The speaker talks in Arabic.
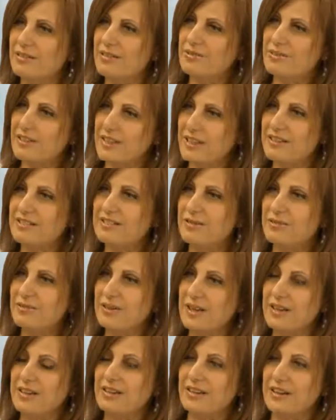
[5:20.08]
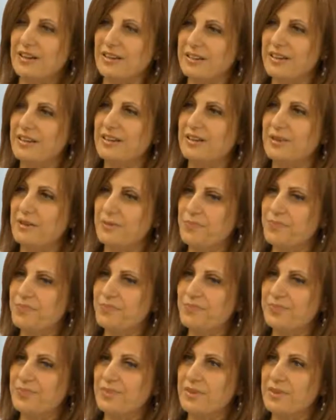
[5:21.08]
في كذا فحص يعني
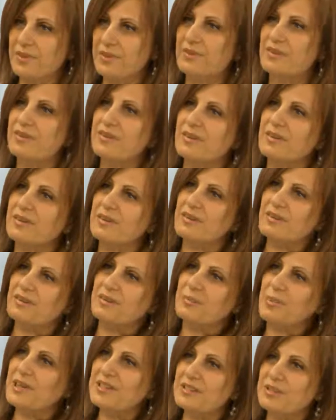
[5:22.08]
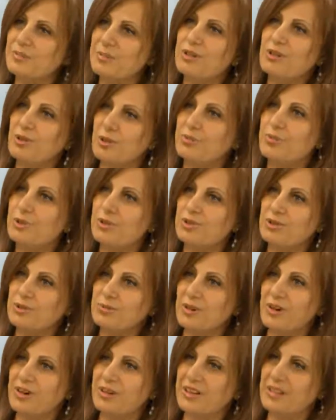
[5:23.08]
بس
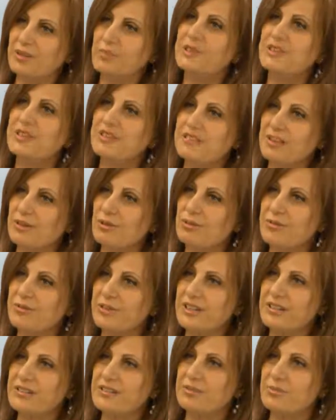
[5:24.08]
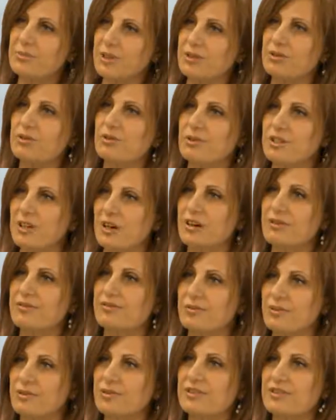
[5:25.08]
بالكومبورتمان يعني بالتصرفات بيقدروا
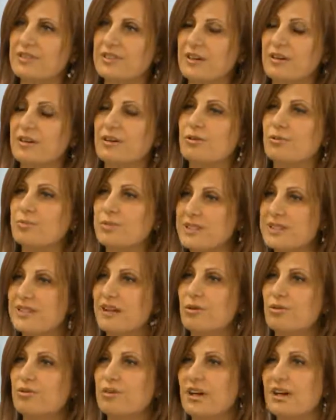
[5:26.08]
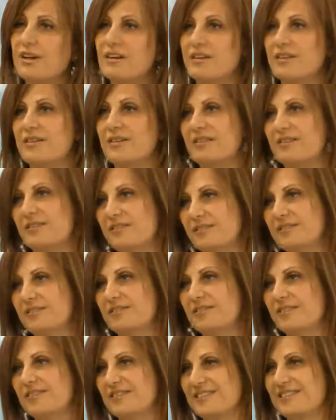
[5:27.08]
يعرفوا اذا وبيسالوا الاهل
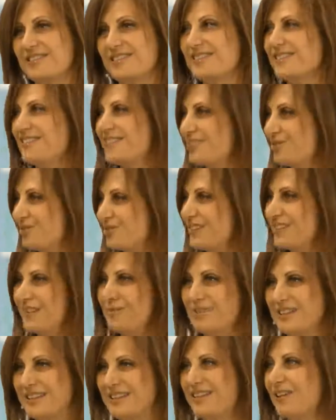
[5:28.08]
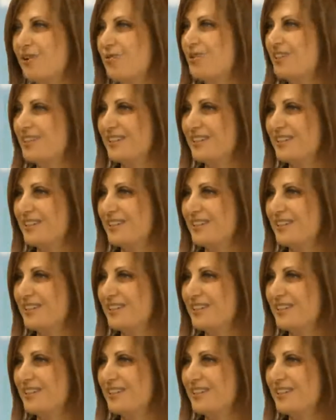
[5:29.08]
الاختصاصيين هن مثل دور